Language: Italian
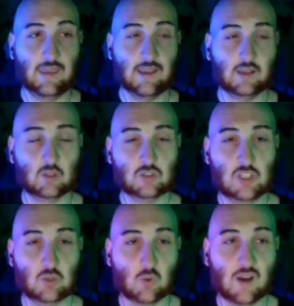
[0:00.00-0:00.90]

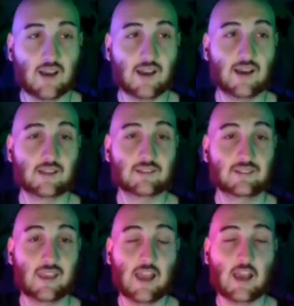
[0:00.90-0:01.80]
Eccoci qua,
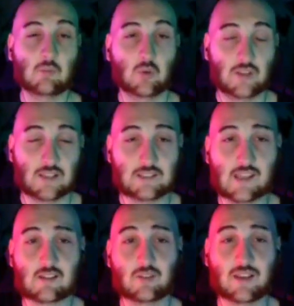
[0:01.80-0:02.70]
siamo nel
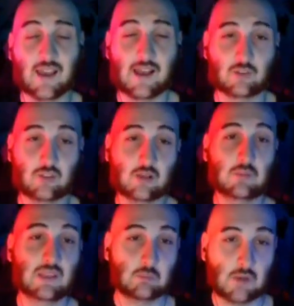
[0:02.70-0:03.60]
terzo caso del
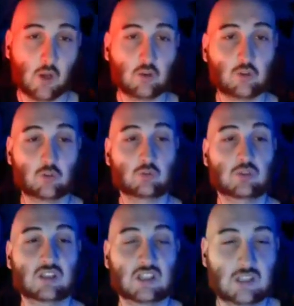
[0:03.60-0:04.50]
mini blocco su
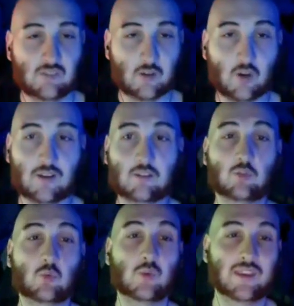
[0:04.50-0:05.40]
Detective Conan
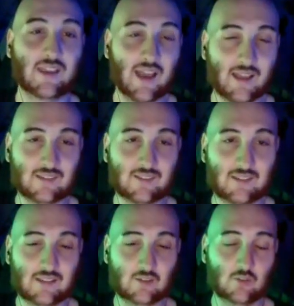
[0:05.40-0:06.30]
sui
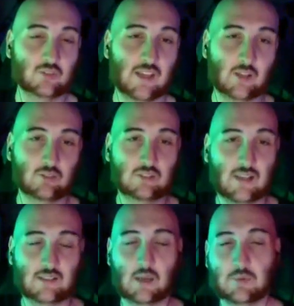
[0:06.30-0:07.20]
casi non tanto
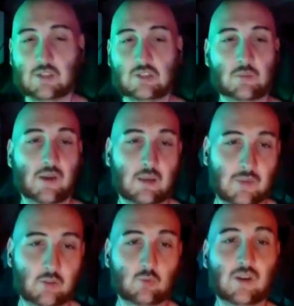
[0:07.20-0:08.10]
della trama principale,
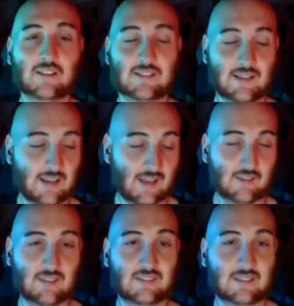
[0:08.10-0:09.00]
ma su altri
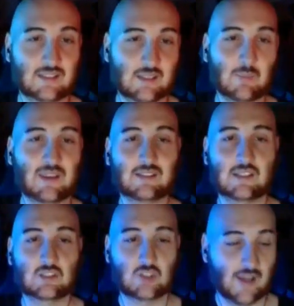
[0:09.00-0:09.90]
casi
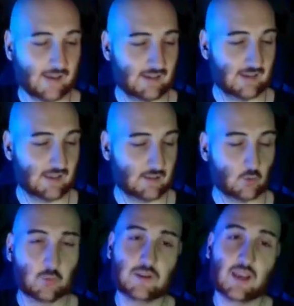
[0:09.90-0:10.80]
strettamente gialli che
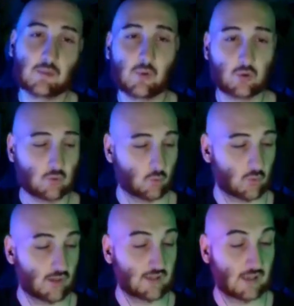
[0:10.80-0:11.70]
recuperiamo con
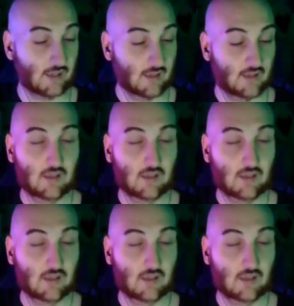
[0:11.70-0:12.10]
qualche